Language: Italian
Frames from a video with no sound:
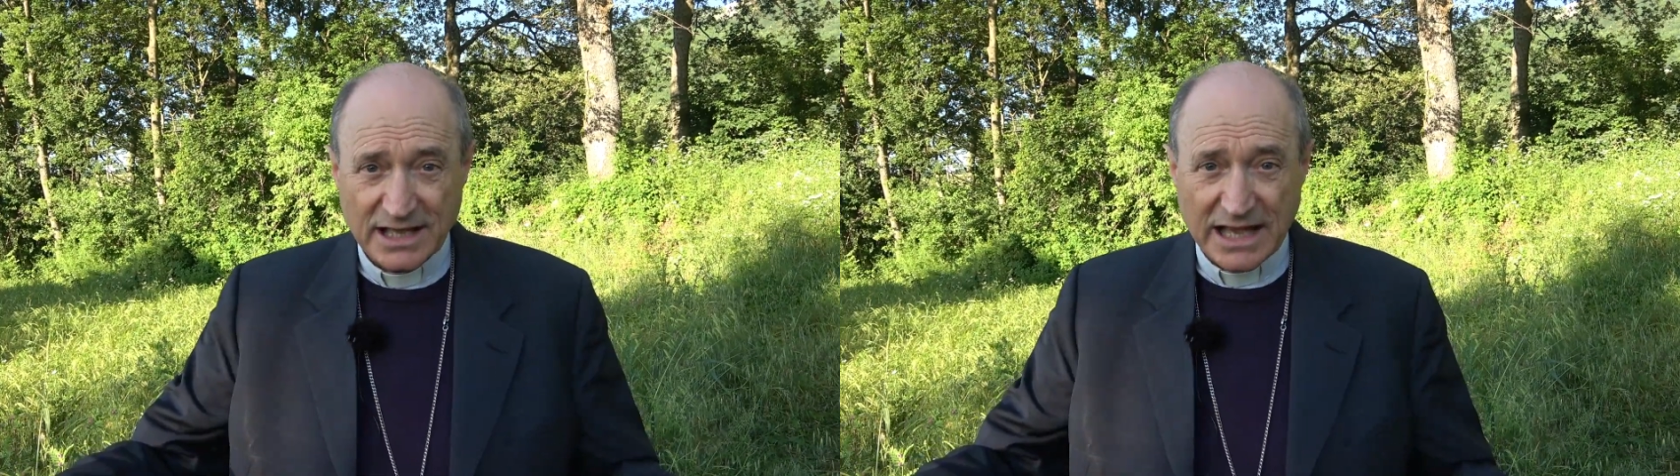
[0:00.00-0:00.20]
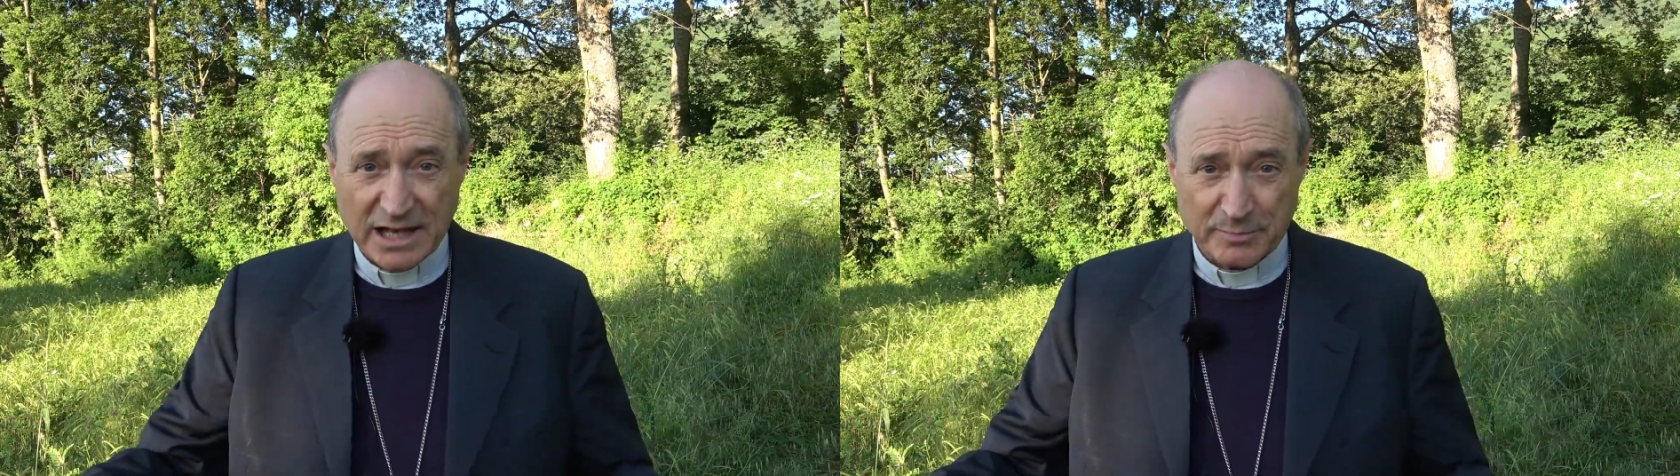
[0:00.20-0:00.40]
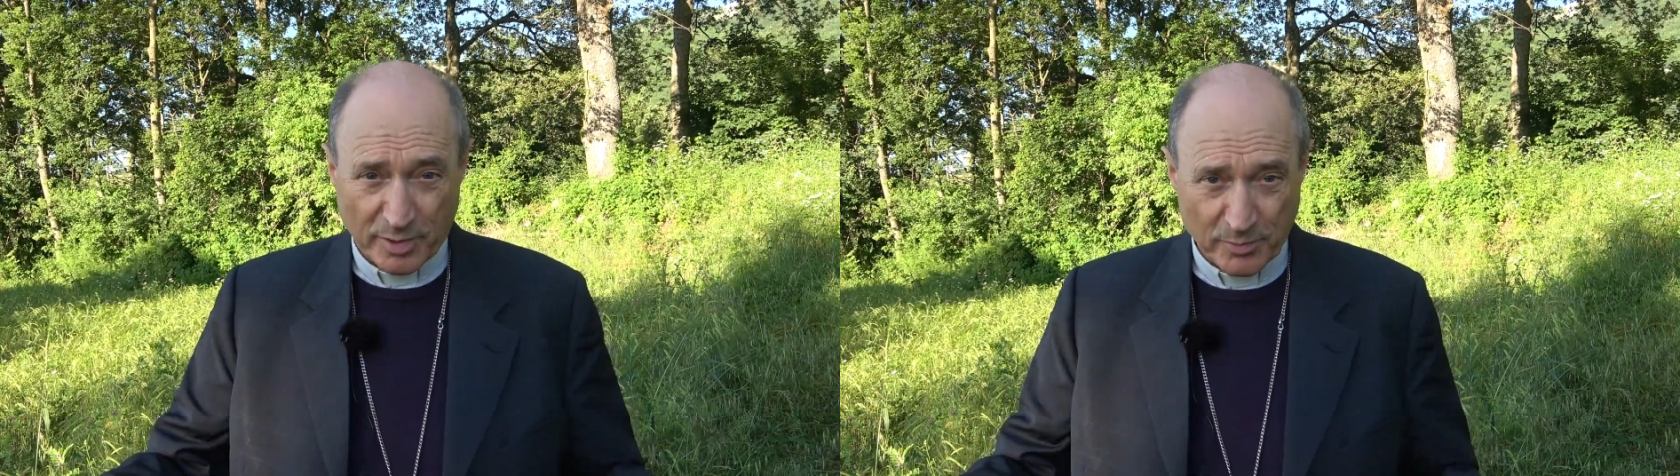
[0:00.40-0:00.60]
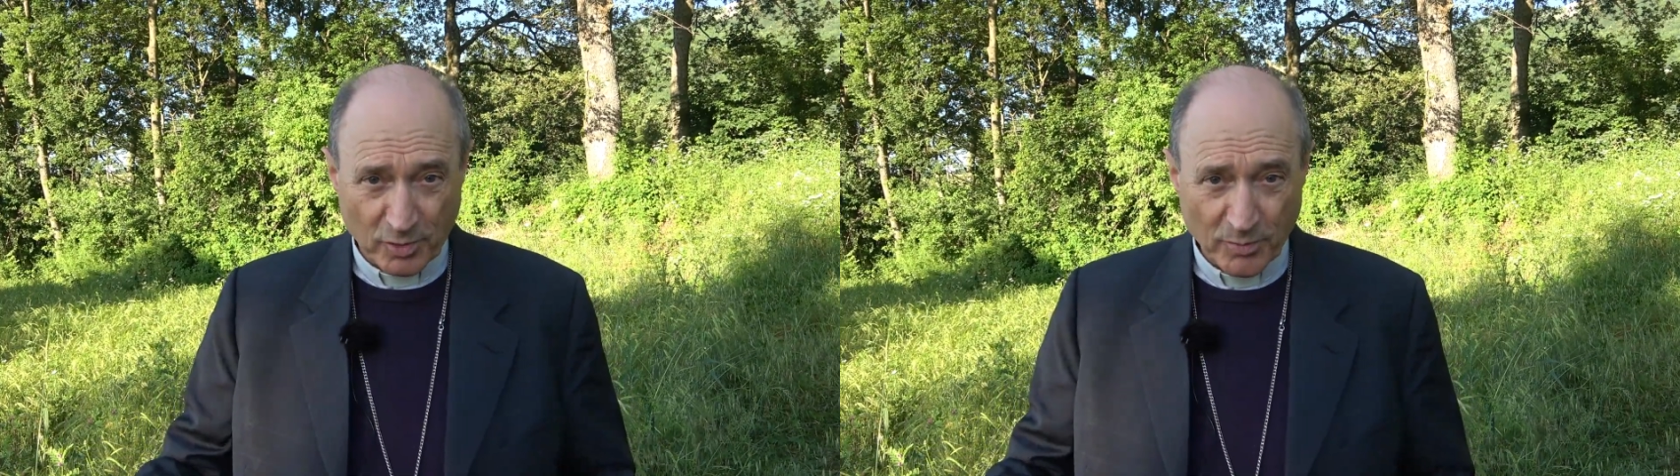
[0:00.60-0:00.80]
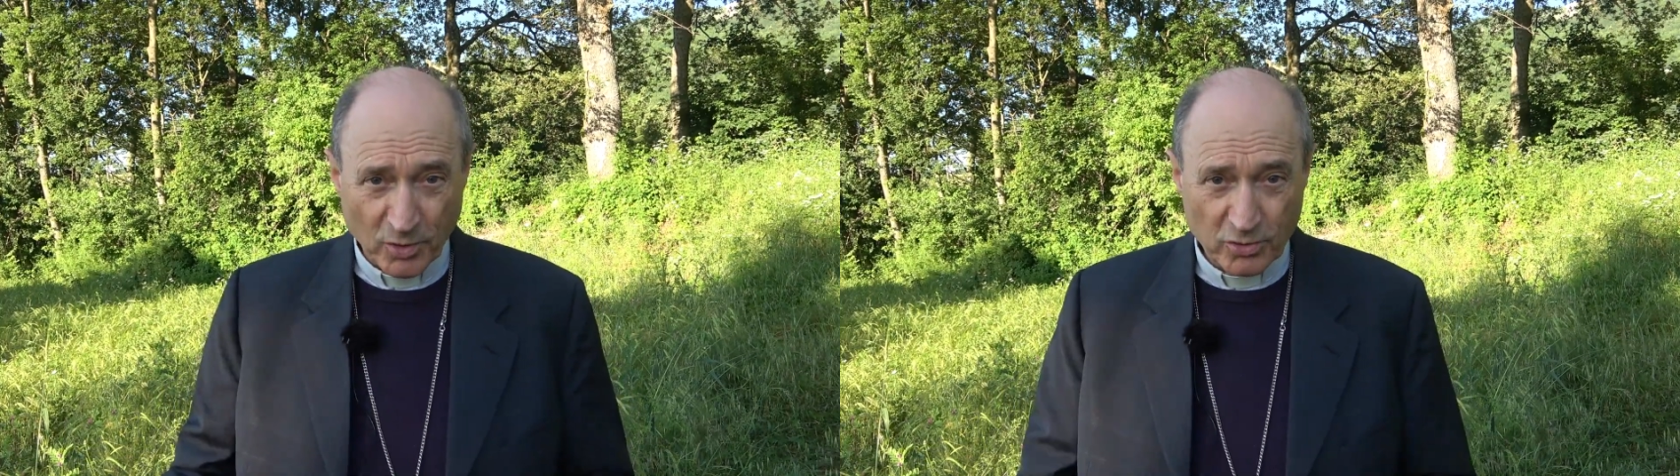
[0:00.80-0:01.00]
al
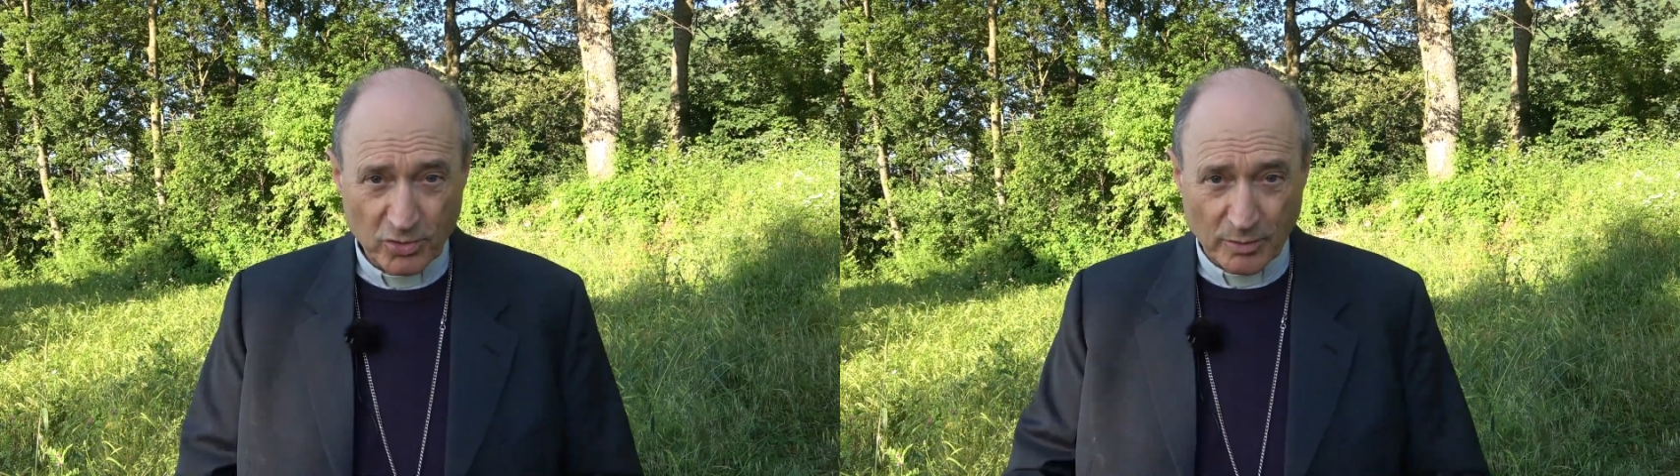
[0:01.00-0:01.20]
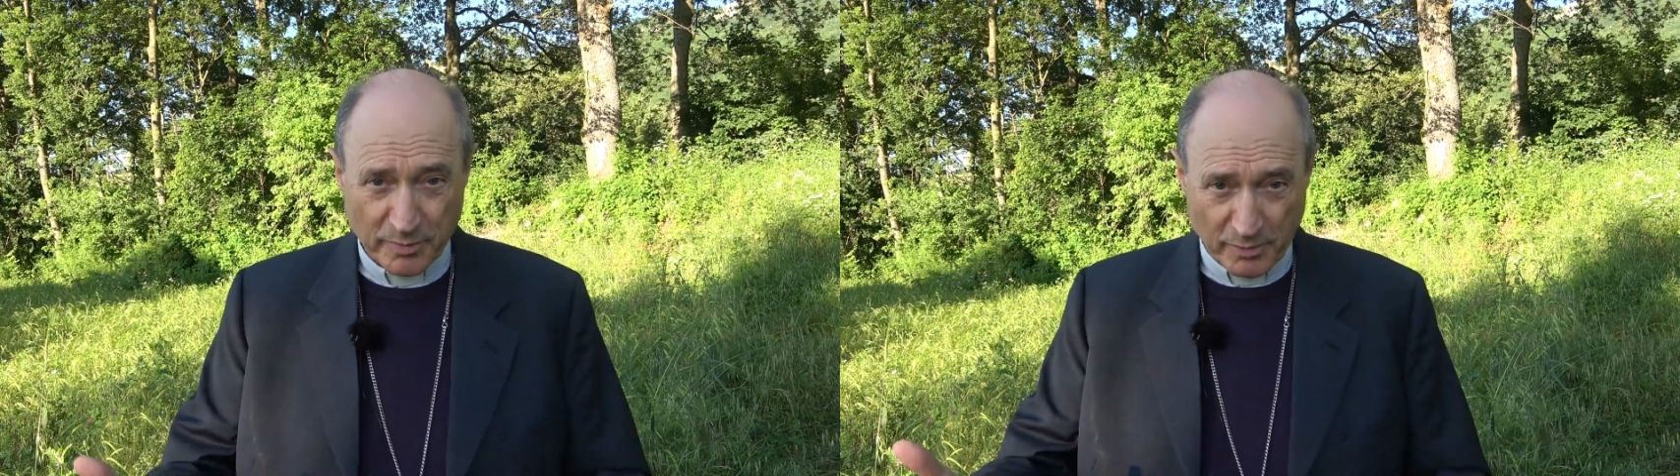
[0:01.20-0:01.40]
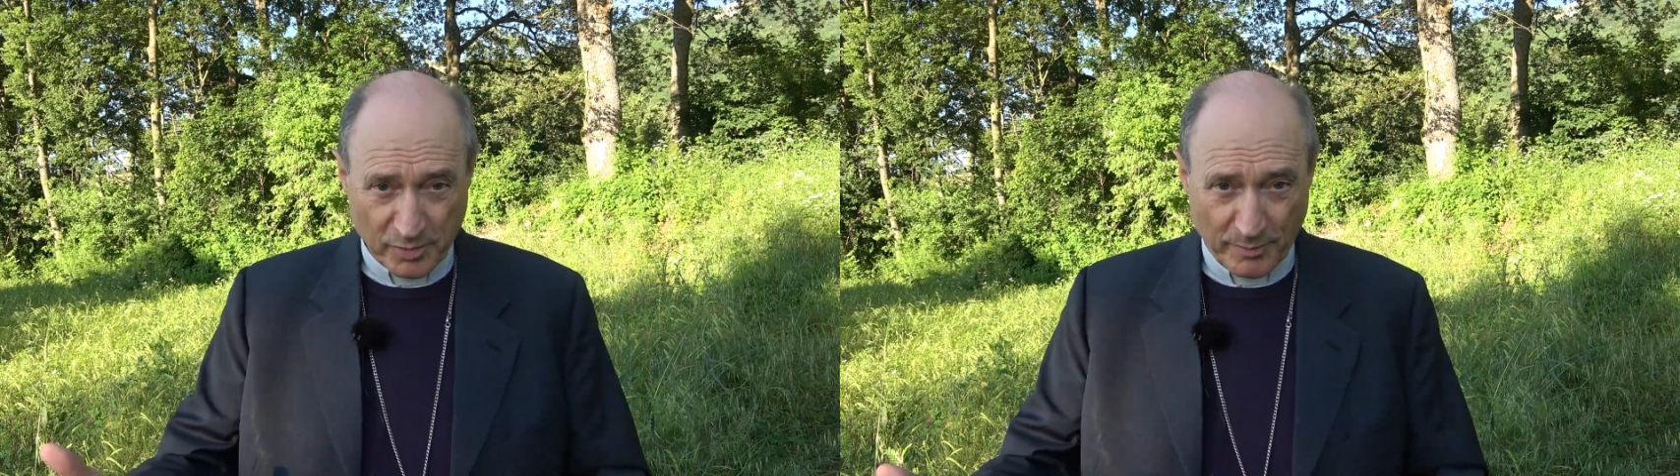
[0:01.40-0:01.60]
proprio borgo, al proprio